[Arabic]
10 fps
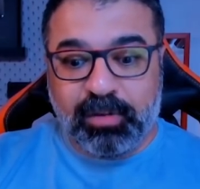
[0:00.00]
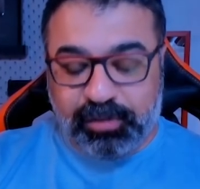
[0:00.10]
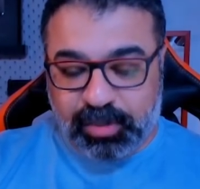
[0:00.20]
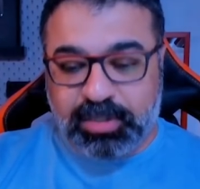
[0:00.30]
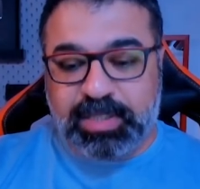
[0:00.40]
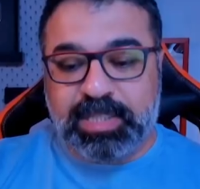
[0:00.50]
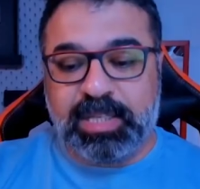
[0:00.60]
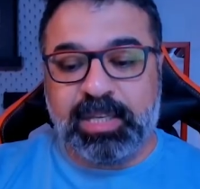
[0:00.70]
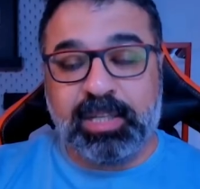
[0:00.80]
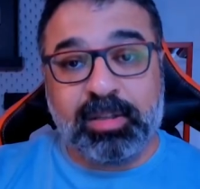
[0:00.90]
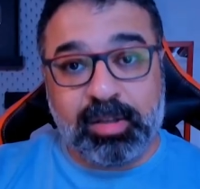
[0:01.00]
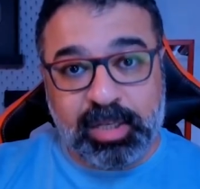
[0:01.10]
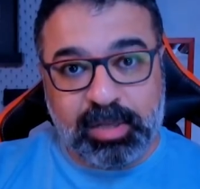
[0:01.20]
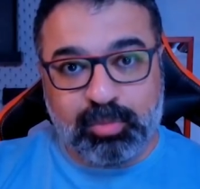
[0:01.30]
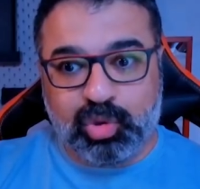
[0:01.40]
فرنسي
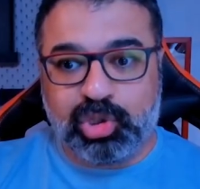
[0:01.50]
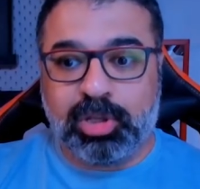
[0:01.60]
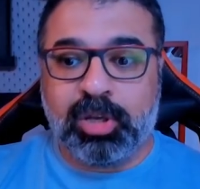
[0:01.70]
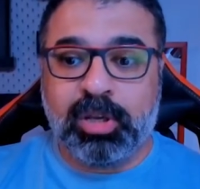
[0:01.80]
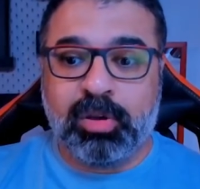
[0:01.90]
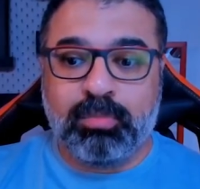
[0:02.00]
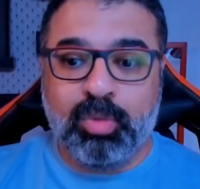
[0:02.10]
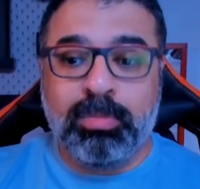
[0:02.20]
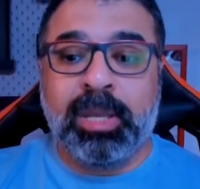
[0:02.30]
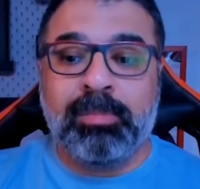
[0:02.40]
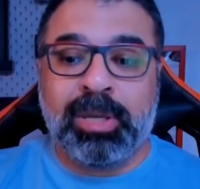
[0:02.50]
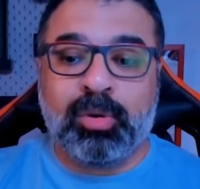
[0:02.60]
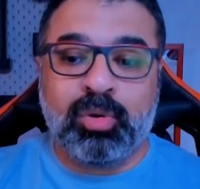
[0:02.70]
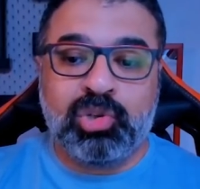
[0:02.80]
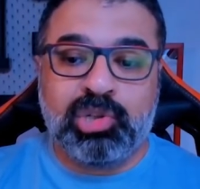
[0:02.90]
ايطالي مشترك ممكن ما
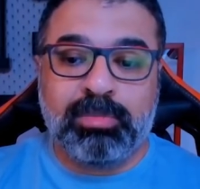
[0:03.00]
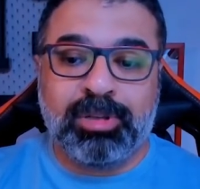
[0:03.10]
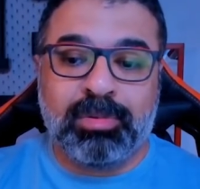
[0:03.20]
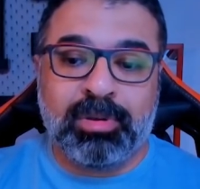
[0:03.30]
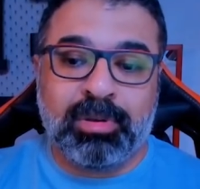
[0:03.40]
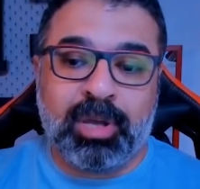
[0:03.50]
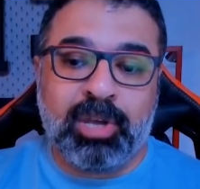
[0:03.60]
يكونش من